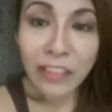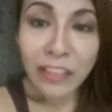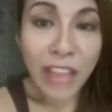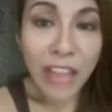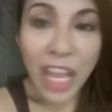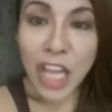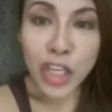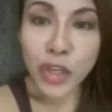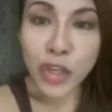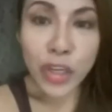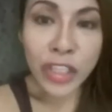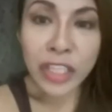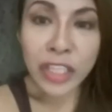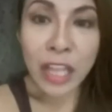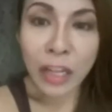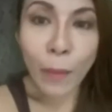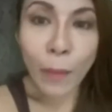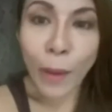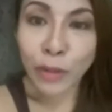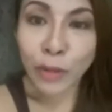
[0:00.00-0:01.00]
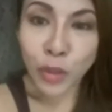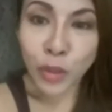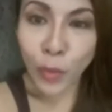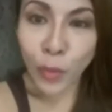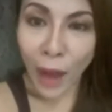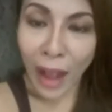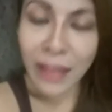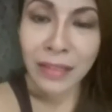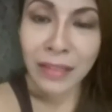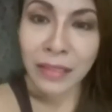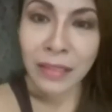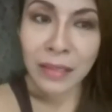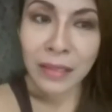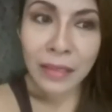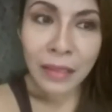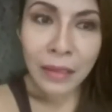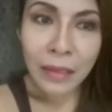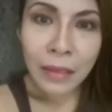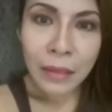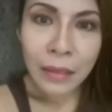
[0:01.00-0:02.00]
The issue is not about
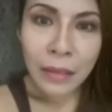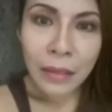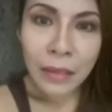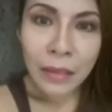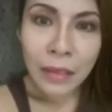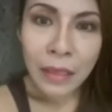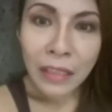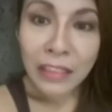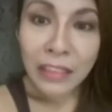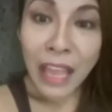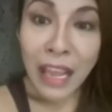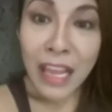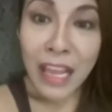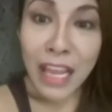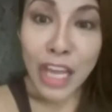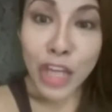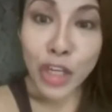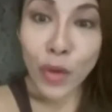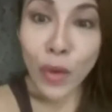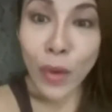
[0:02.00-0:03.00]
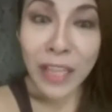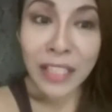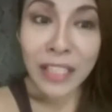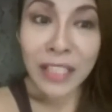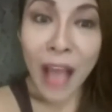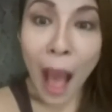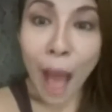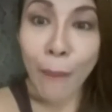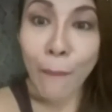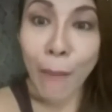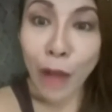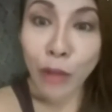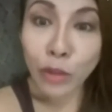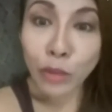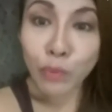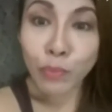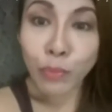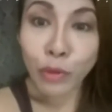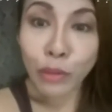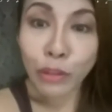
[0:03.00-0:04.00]
drugs. The issue is
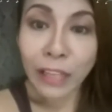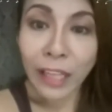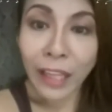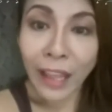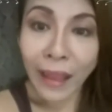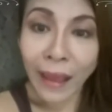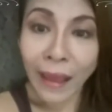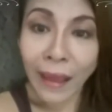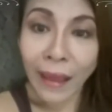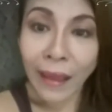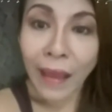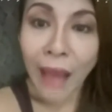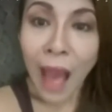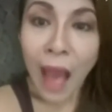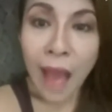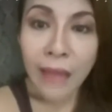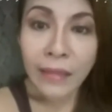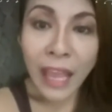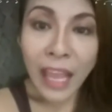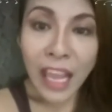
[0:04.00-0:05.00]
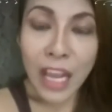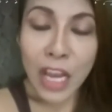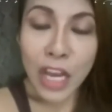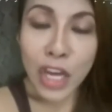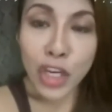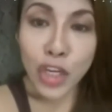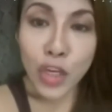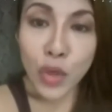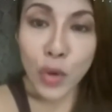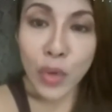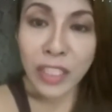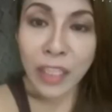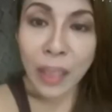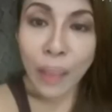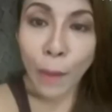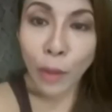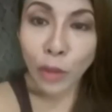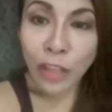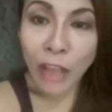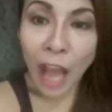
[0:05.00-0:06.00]
about bullying. The issue is
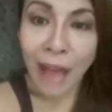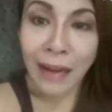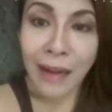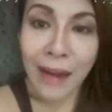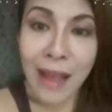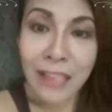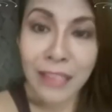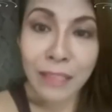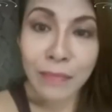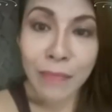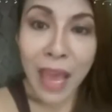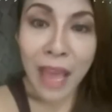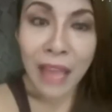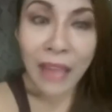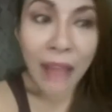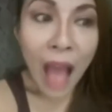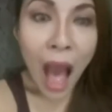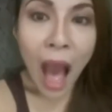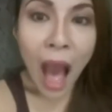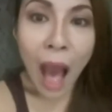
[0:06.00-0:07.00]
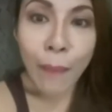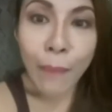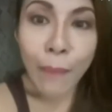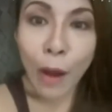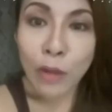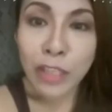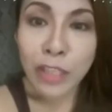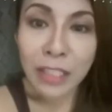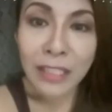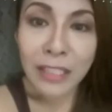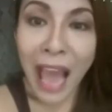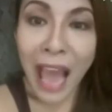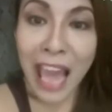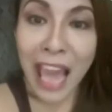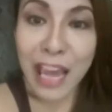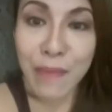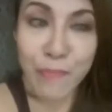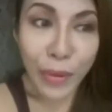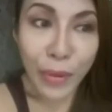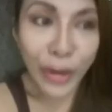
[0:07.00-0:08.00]
about harassment, about
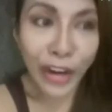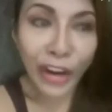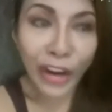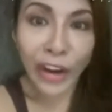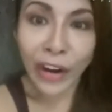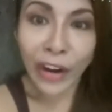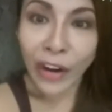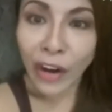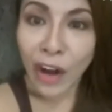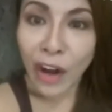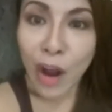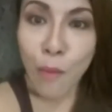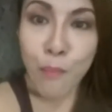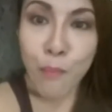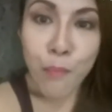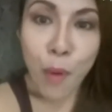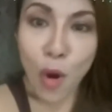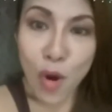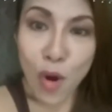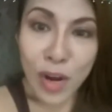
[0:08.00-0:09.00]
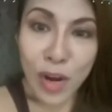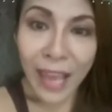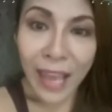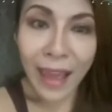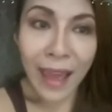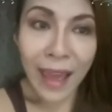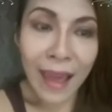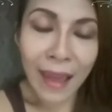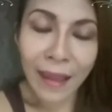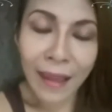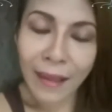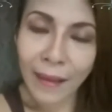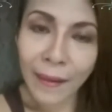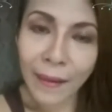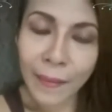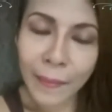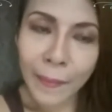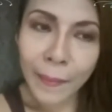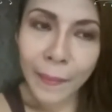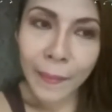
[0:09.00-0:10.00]
cyber bullying.
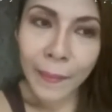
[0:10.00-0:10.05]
